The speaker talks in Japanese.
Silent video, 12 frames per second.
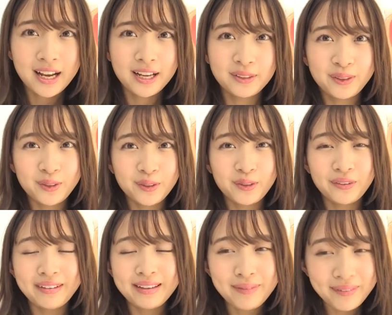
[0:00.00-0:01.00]
あ
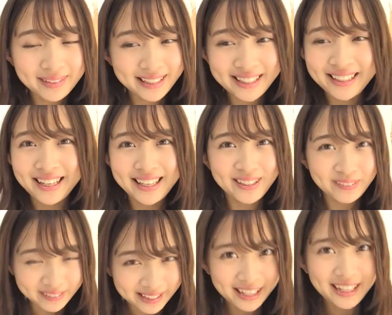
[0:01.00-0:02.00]
のー、今までにない
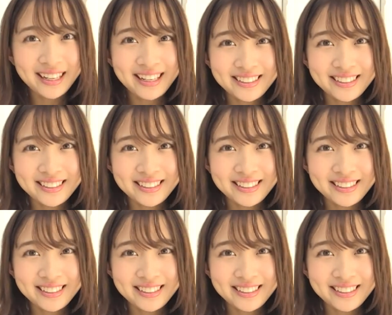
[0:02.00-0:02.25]
ような